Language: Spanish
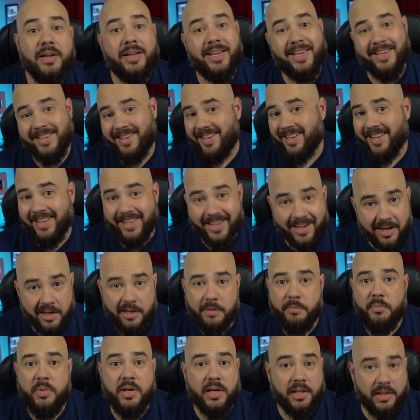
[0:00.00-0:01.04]
que seguirle
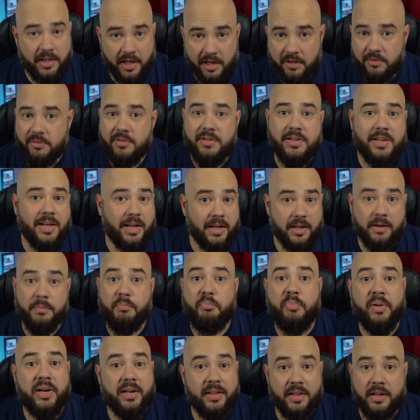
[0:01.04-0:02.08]
invirtiendo y
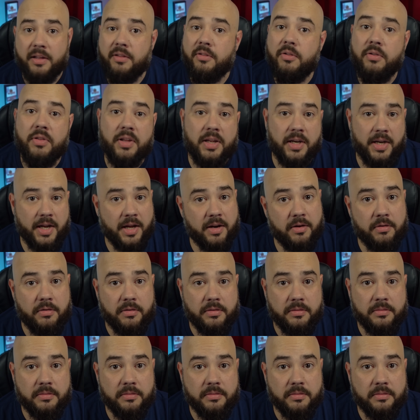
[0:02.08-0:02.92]
seguir perdiendo dinero.